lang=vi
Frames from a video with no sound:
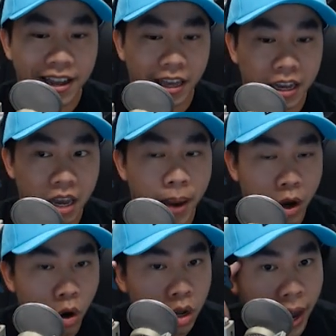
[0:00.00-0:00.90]
Thì khi mà anh
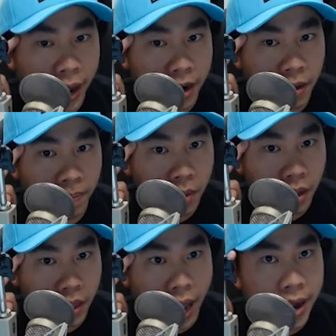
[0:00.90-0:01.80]
nói điều này đó
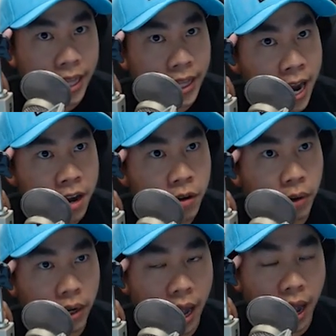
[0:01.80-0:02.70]
thì anh đã thấy được
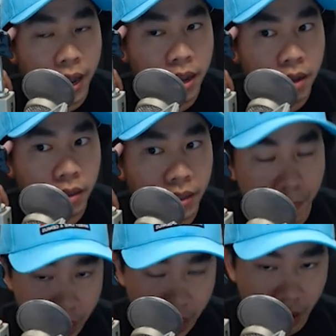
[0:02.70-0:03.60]
cái
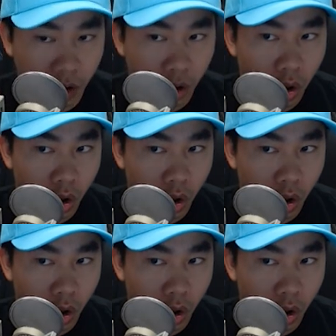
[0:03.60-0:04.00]
tầm nhìn